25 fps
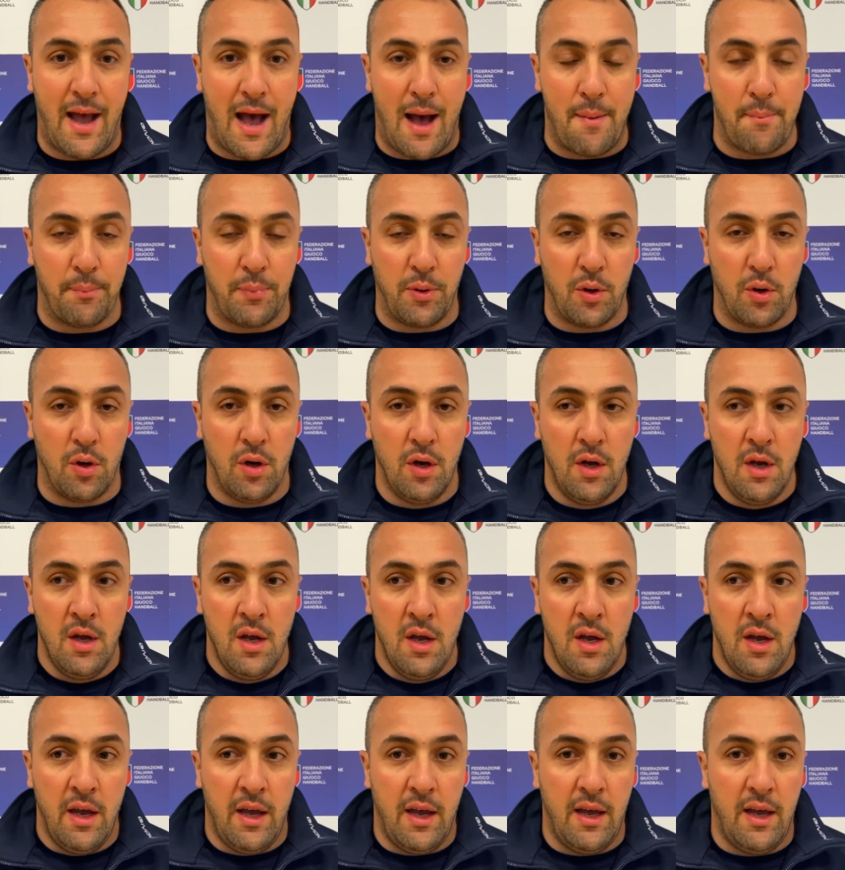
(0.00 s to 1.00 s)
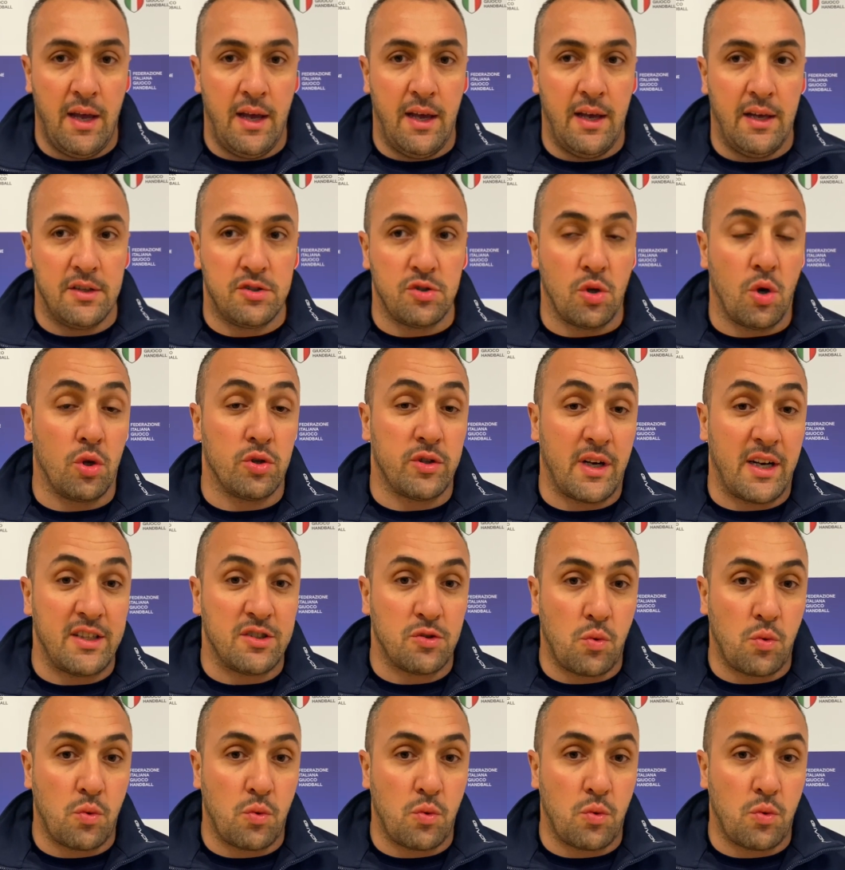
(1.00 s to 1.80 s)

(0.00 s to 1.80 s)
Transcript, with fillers: ampio. Eh, sono tre